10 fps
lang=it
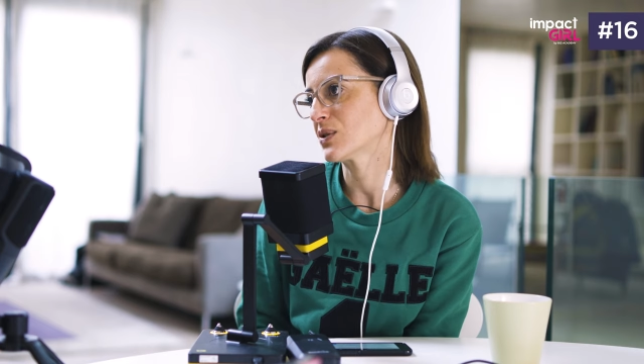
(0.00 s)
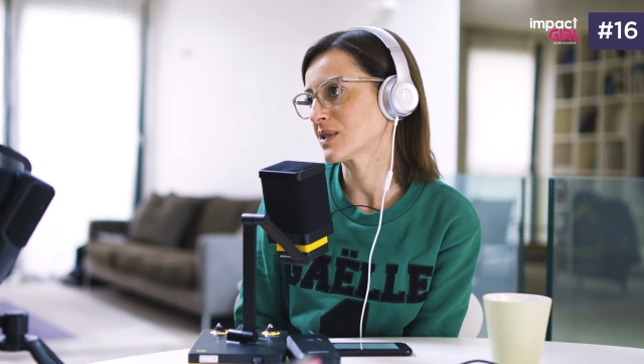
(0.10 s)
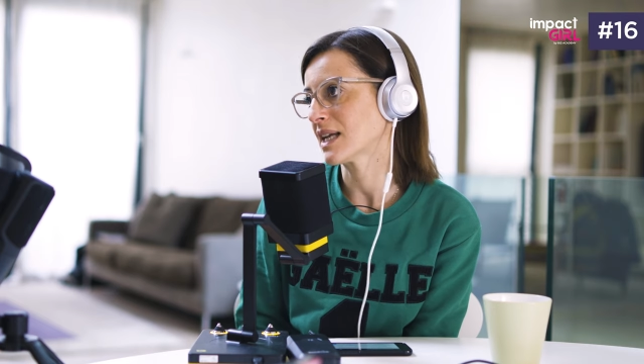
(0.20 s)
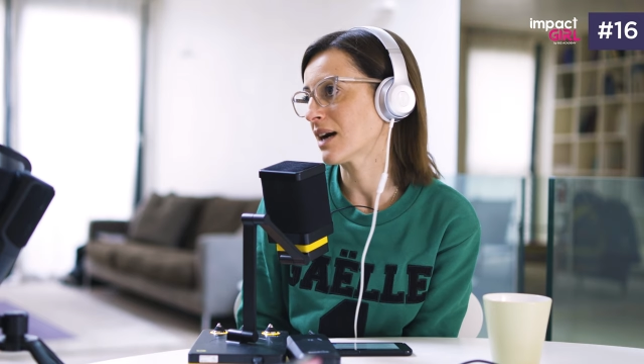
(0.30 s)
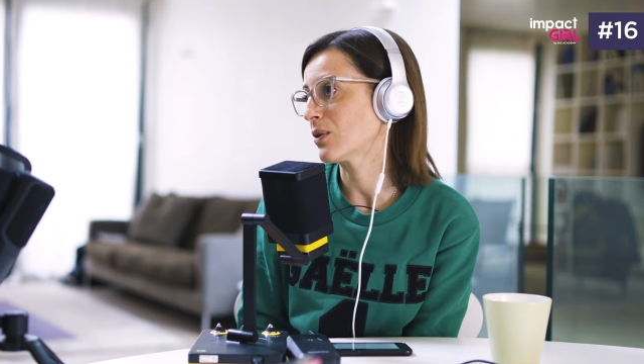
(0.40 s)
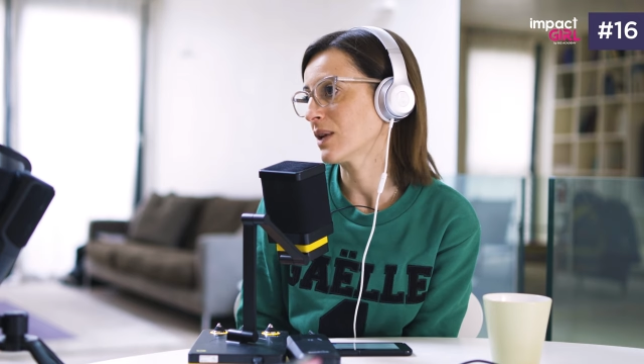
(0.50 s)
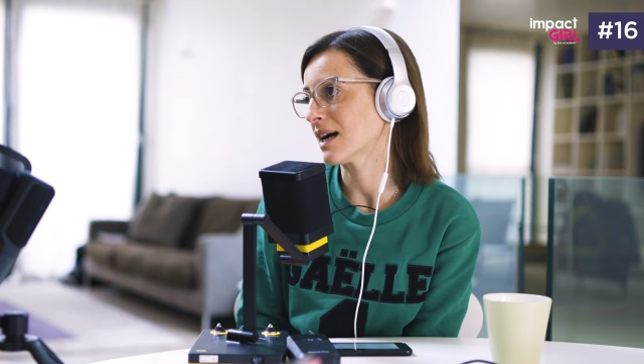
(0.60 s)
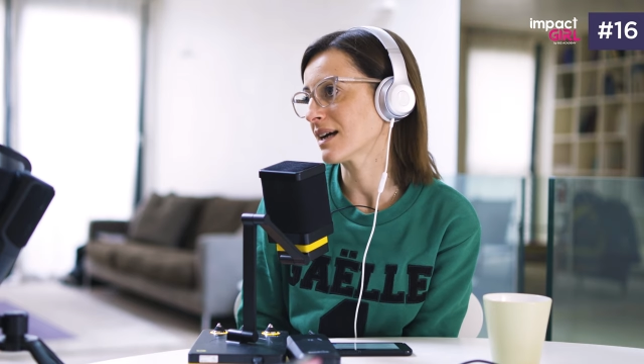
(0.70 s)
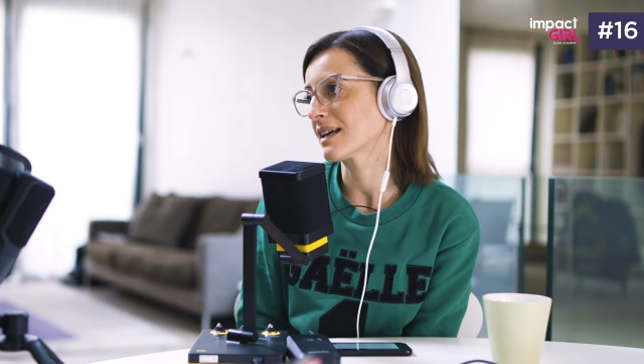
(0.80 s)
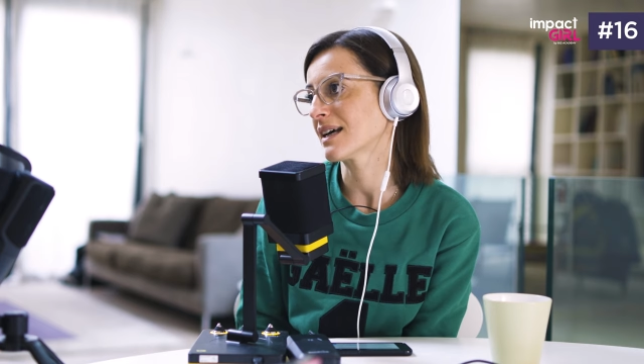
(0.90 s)
ostacoli
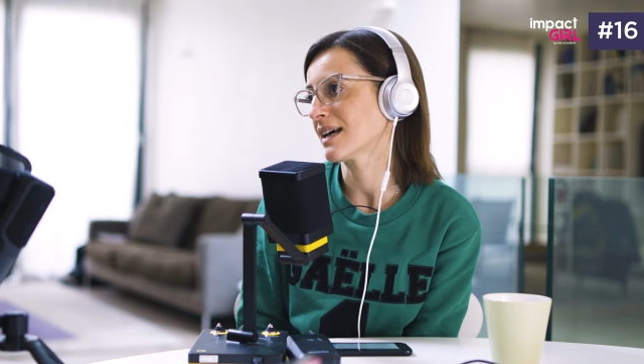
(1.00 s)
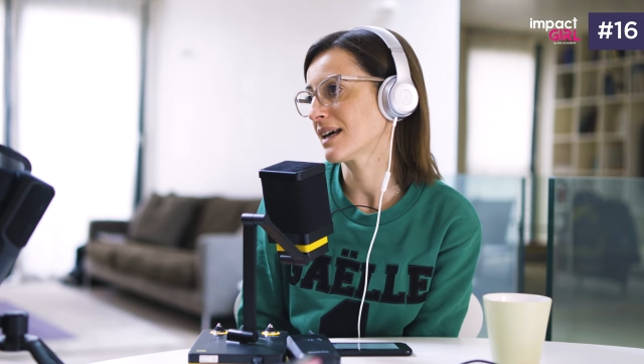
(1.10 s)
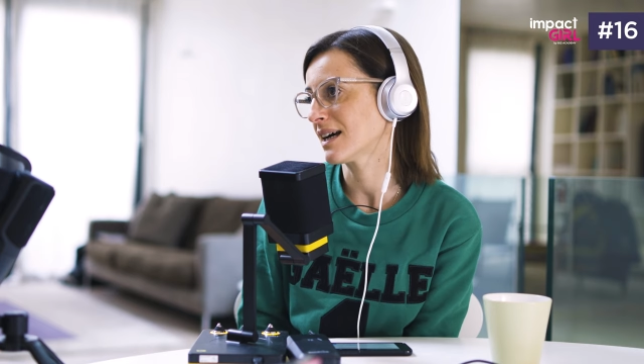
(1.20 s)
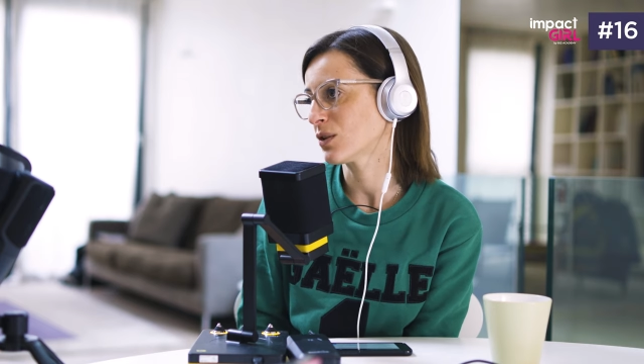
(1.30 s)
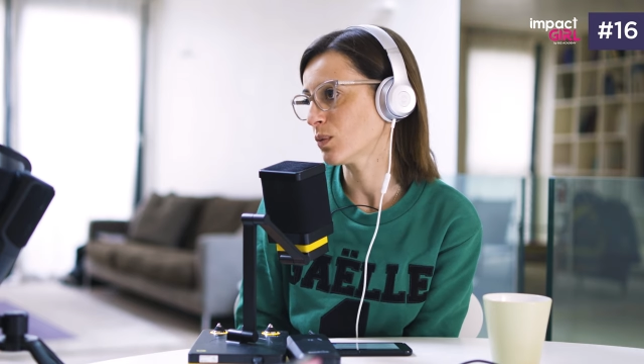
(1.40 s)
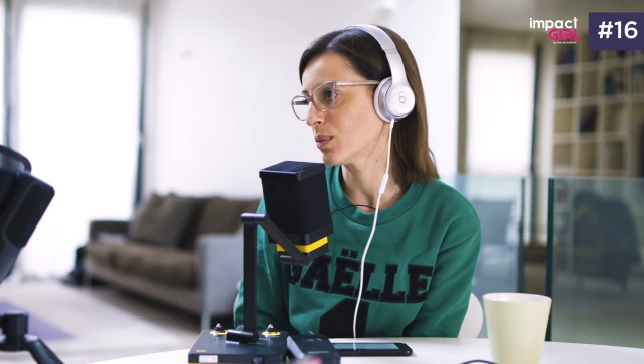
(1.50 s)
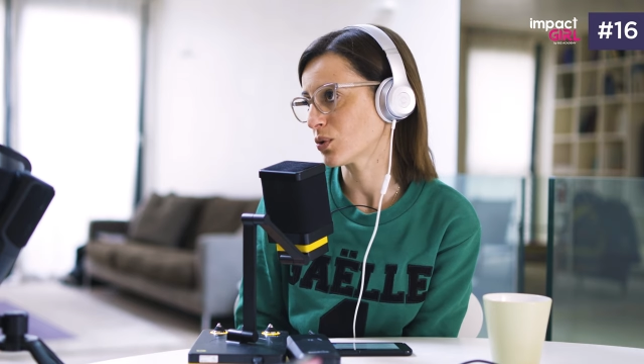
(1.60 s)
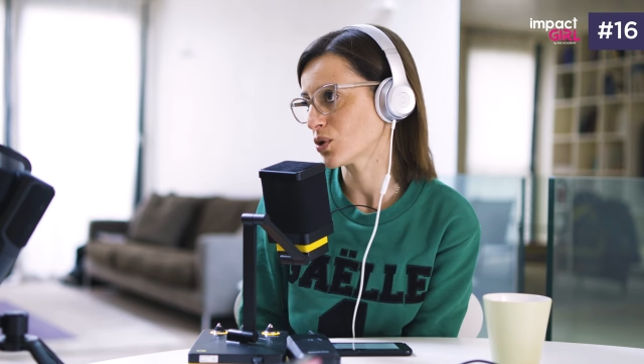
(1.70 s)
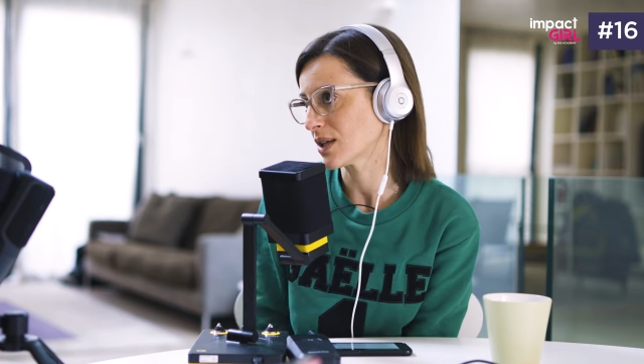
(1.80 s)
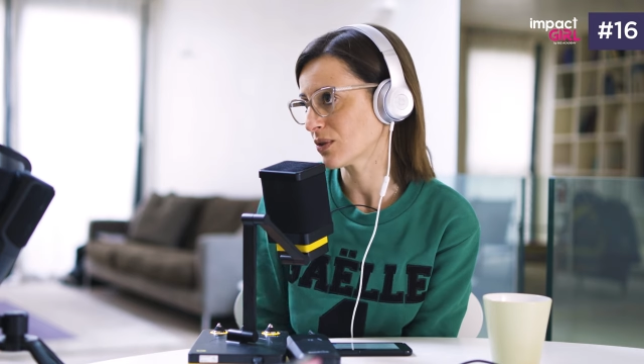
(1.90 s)
anche ad un
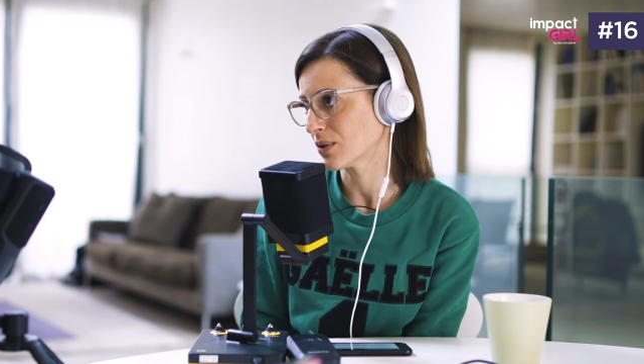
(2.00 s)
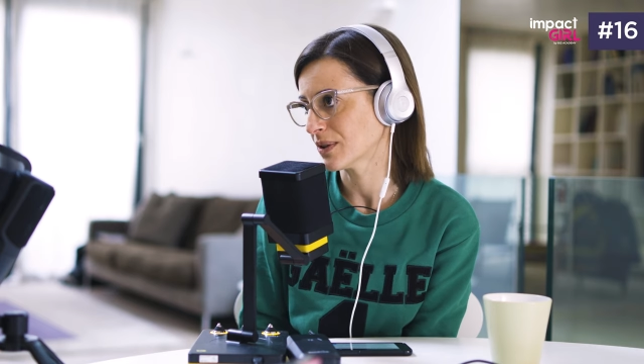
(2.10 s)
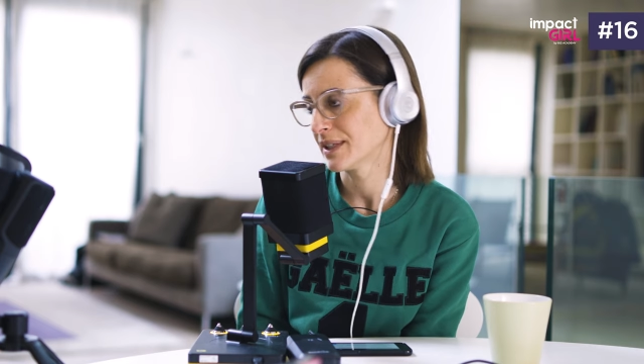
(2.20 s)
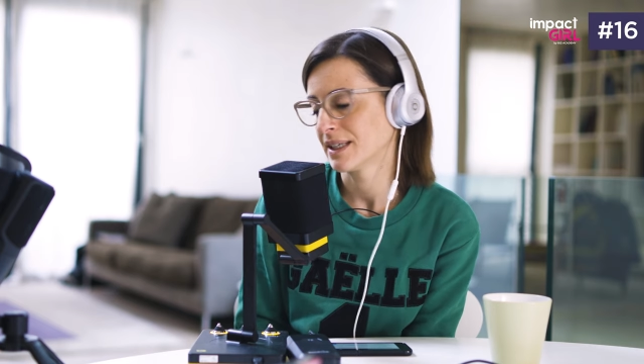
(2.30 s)
progetto